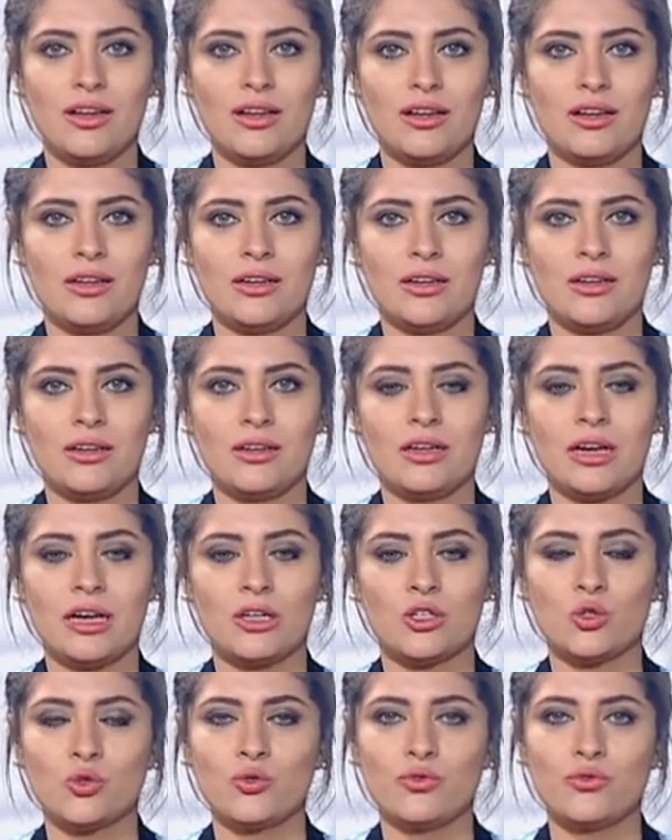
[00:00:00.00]
آه،
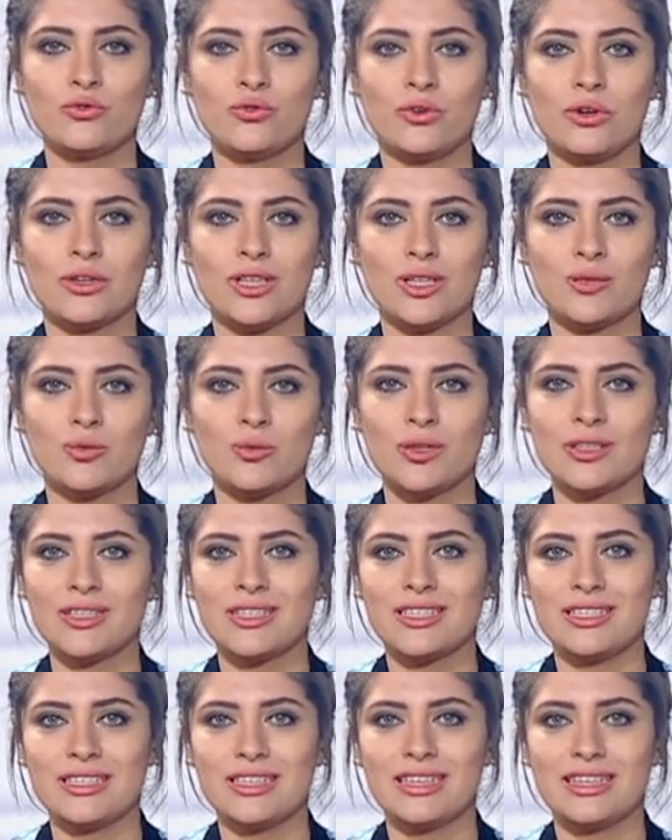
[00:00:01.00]
هنشوف تصميمات
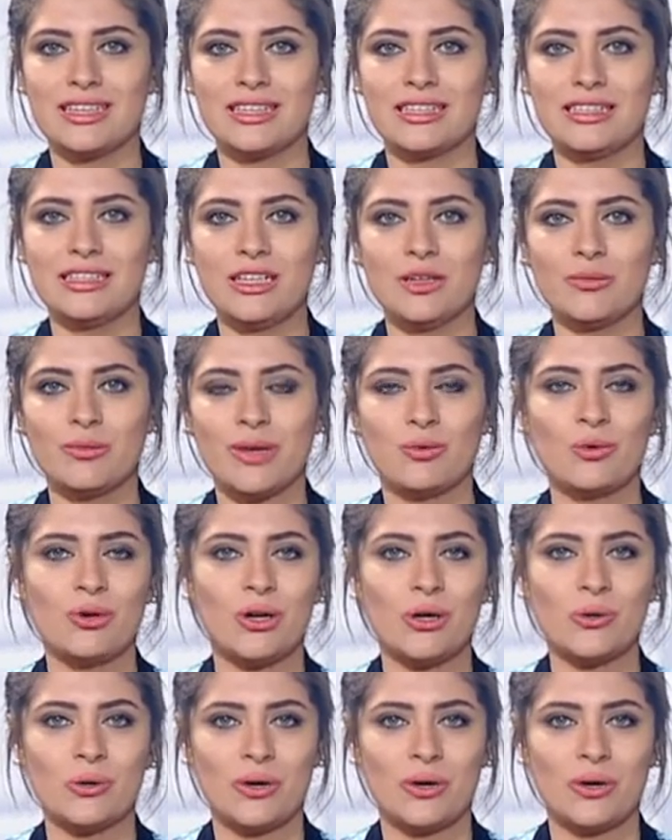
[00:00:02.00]
كتيره جدا معموله